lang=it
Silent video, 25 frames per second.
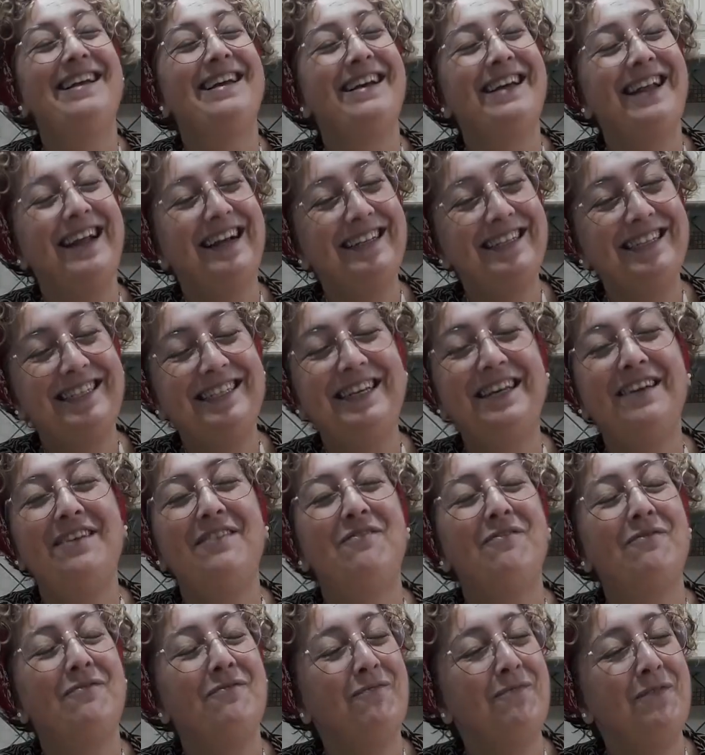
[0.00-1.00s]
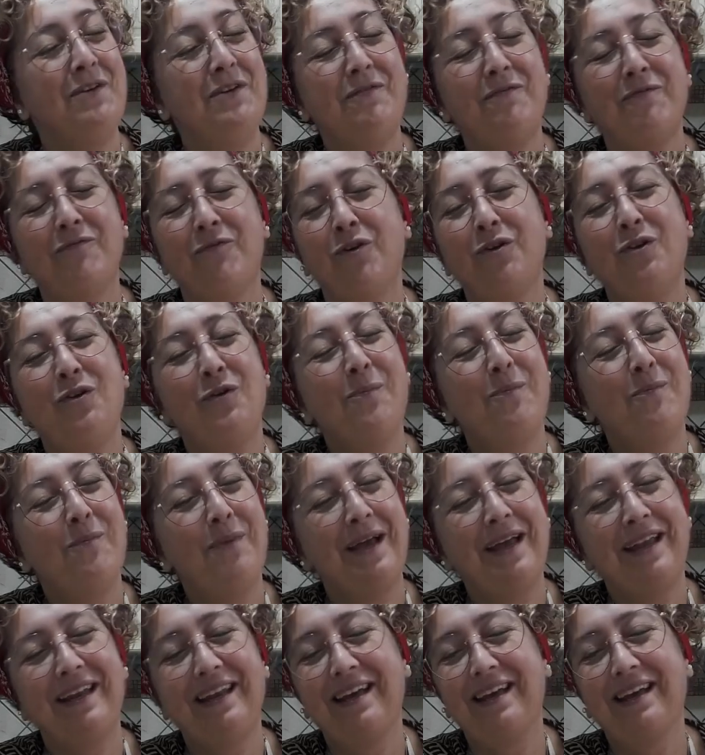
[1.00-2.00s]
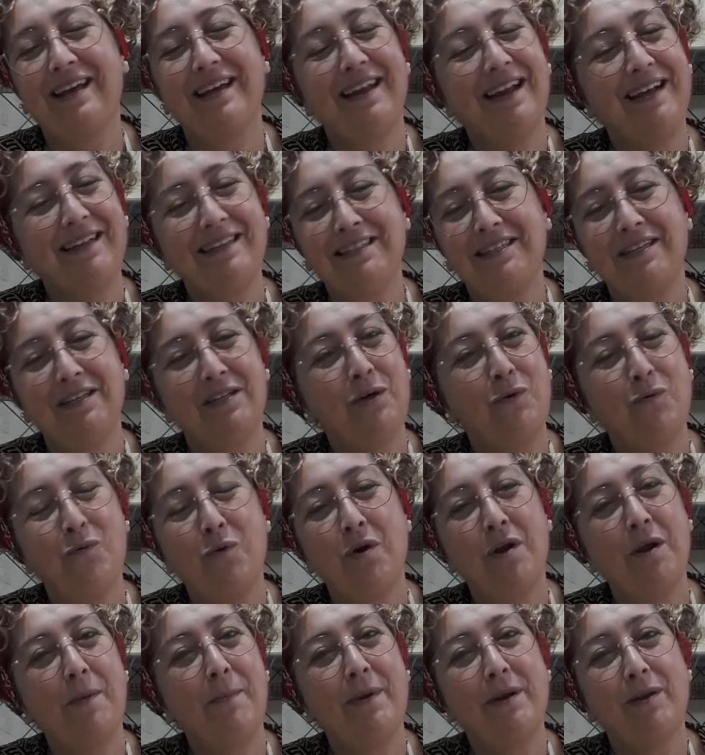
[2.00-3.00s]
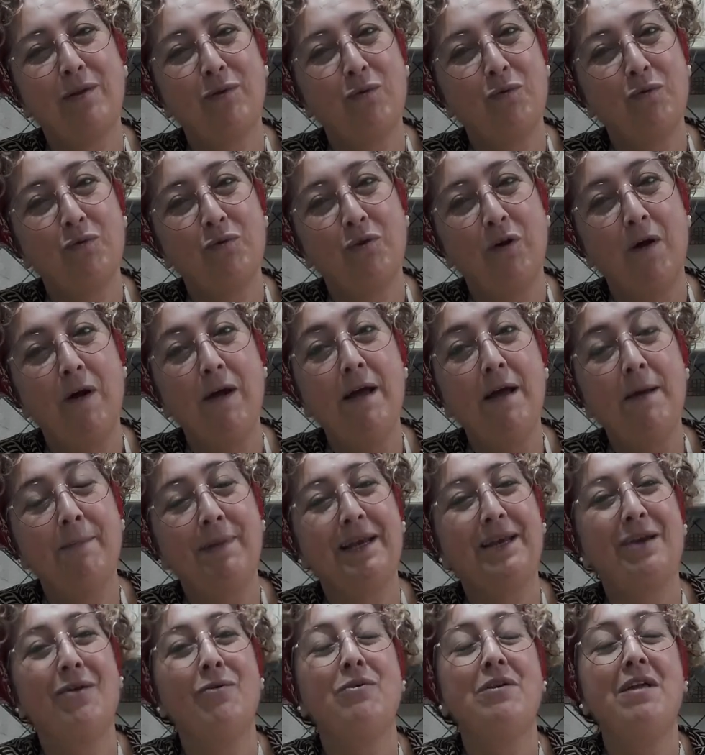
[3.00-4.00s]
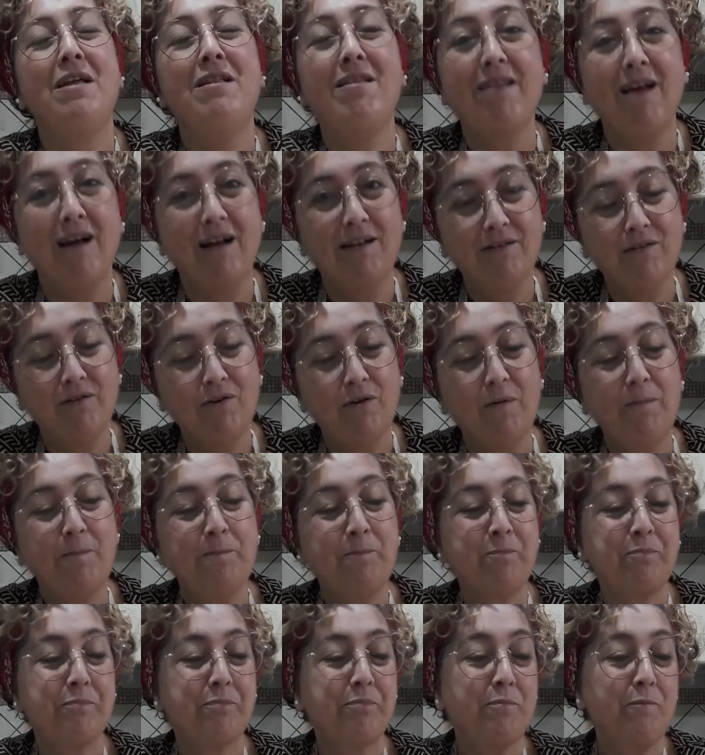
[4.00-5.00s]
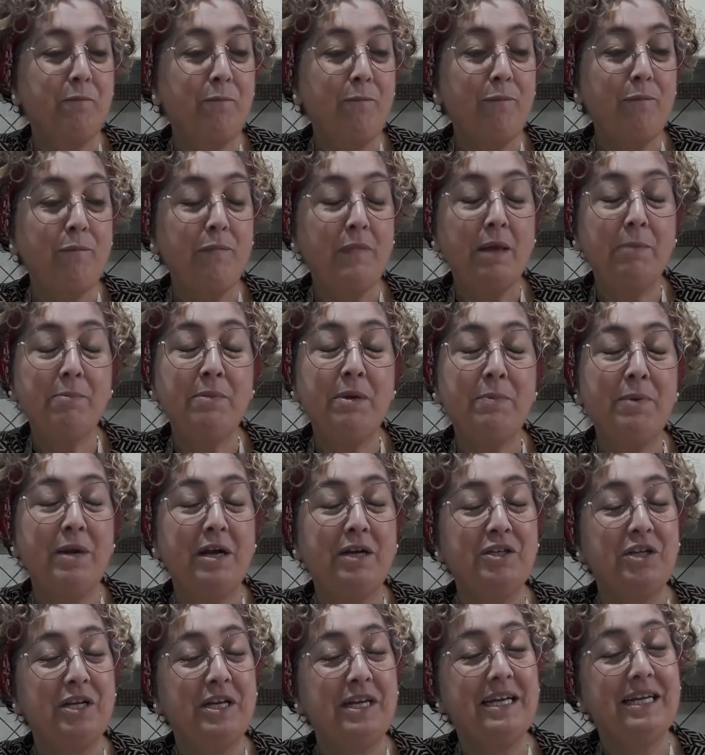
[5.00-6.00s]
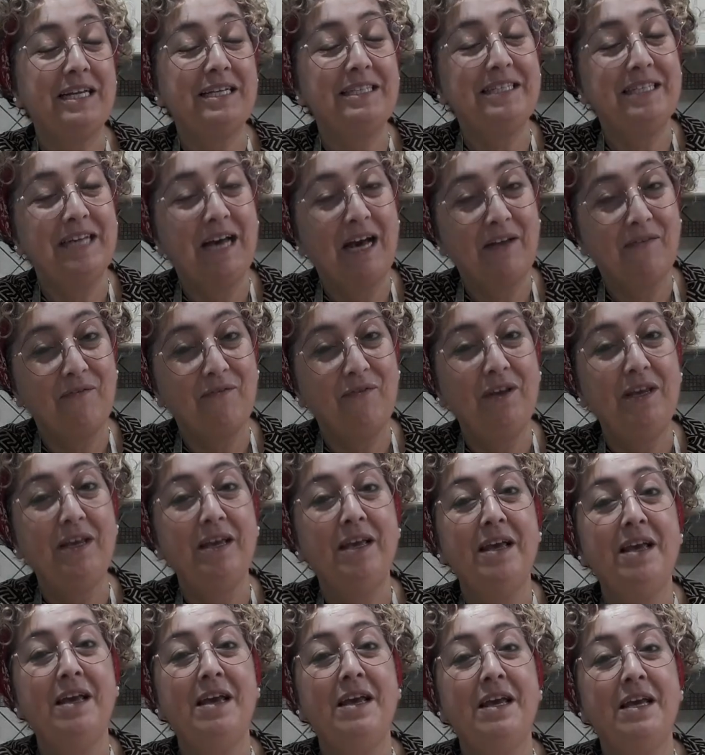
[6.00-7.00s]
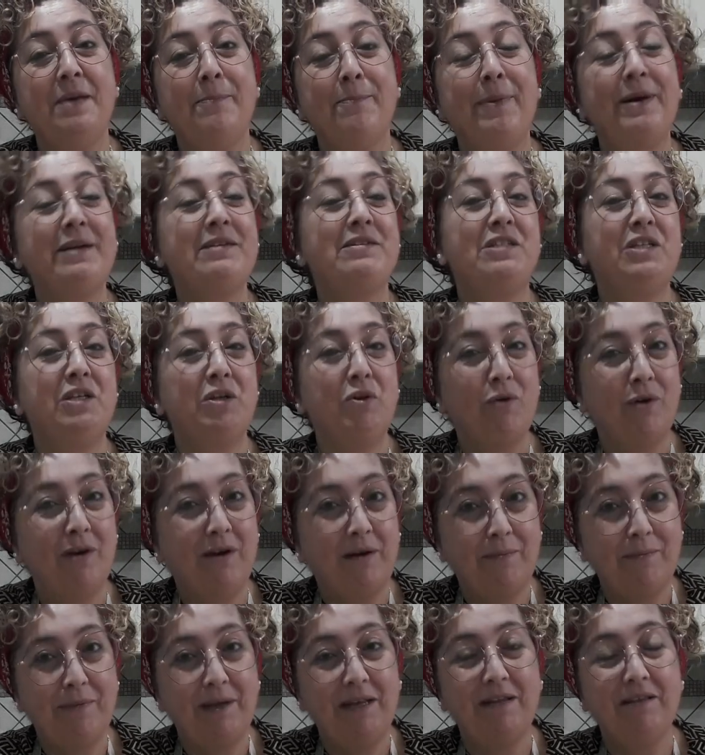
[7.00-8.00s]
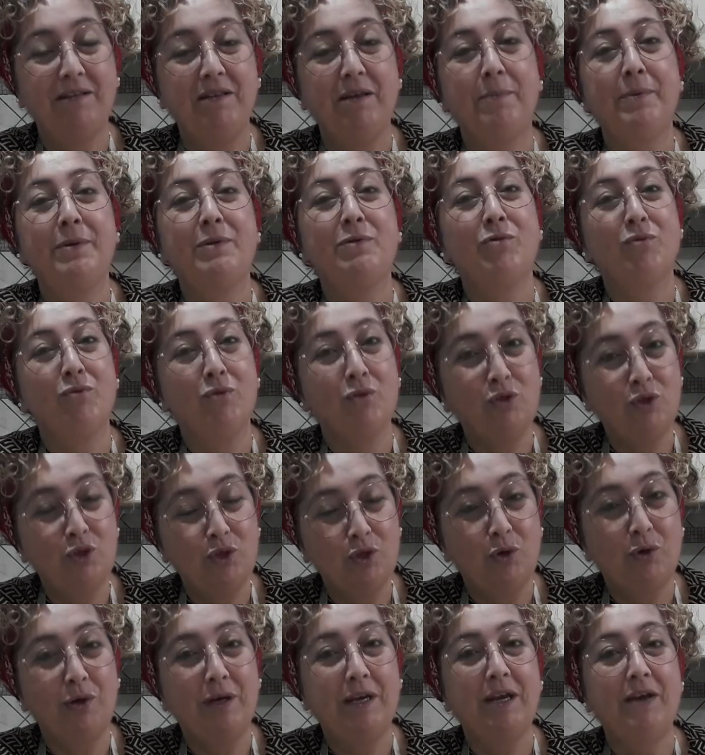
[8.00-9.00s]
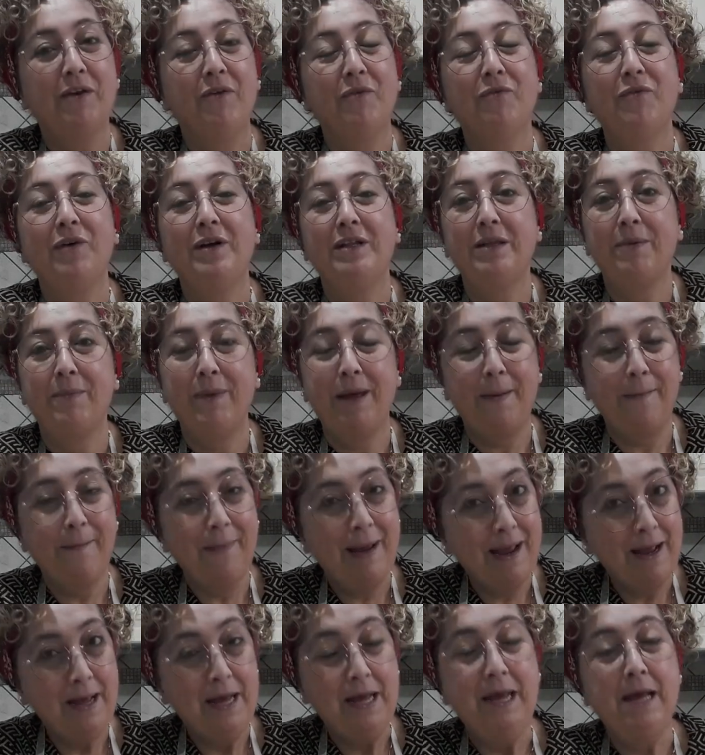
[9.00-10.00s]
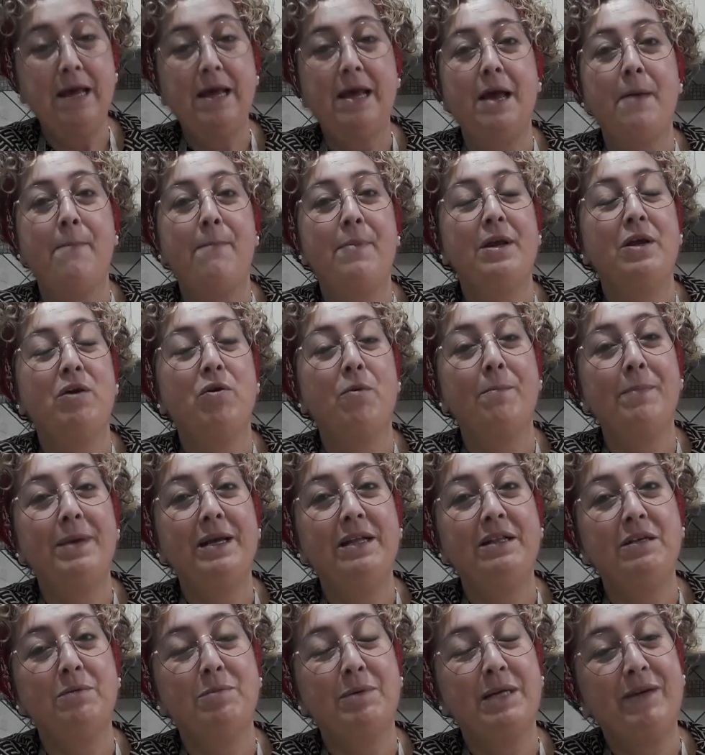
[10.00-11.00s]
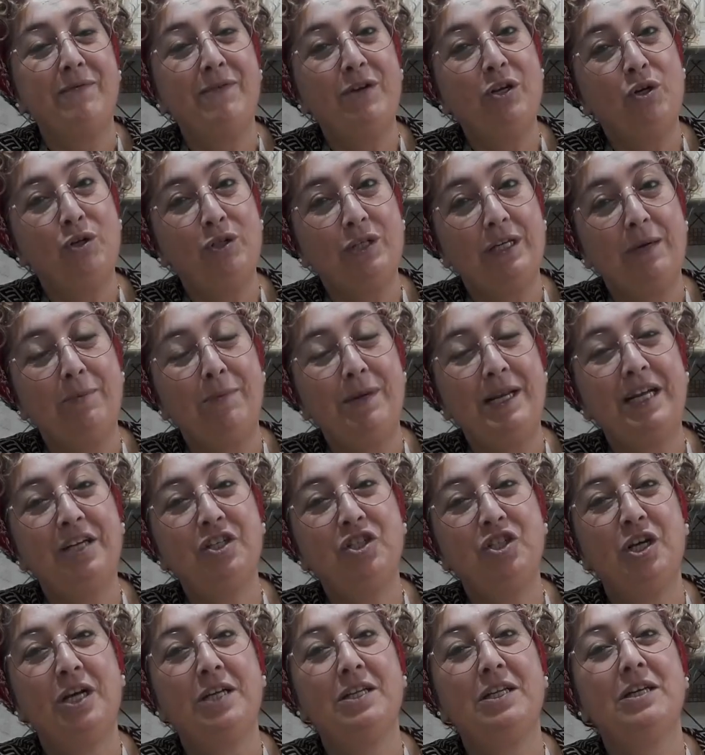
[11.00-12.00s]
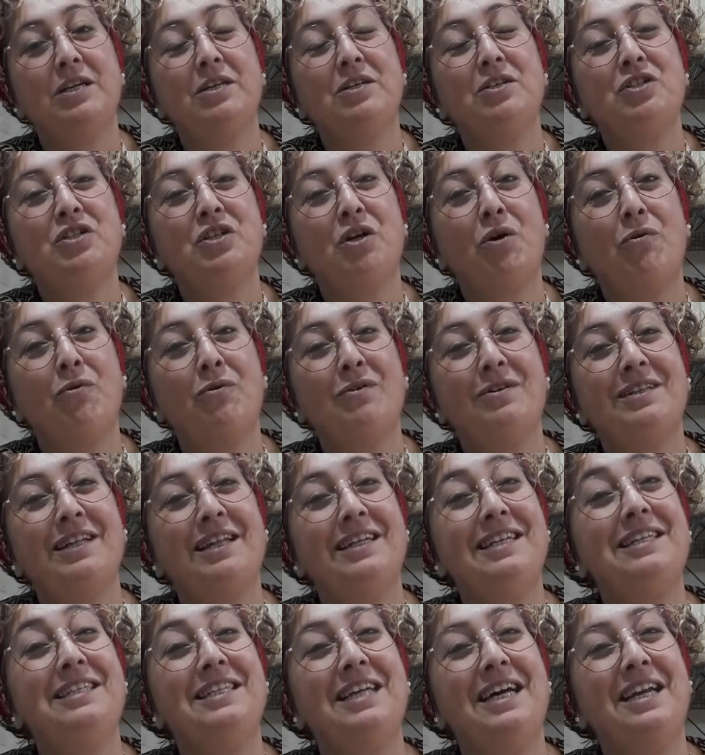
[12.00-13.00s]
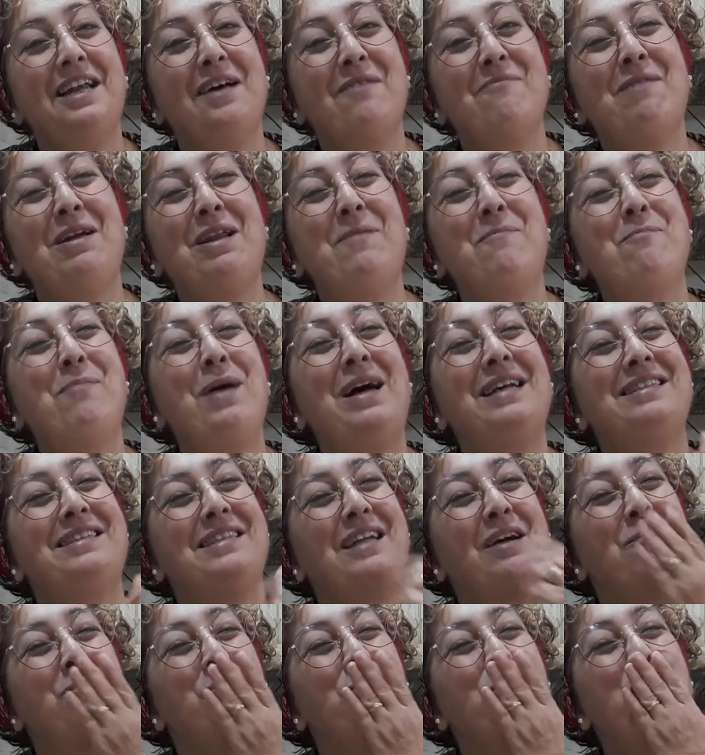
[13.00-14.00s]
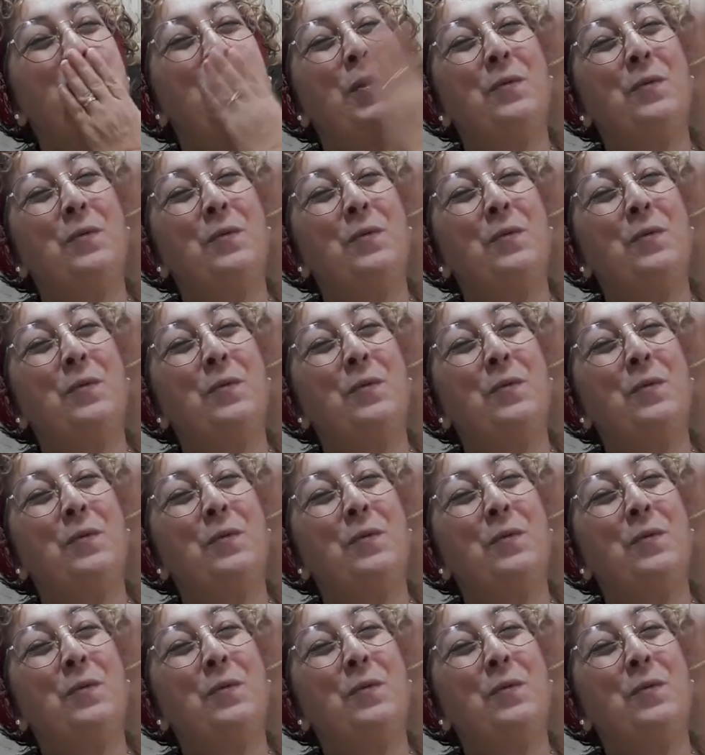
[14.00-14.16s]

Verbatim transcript: Grazie, vi voglio bene, grazie di cuore per tutto, perché ogni tanto mi piace ringraziarvi particolarmente per tutto ciò che fate per me e per i commenti meravigliosi che mi lasciate. Ciao da Tiziana, ma ne impasta!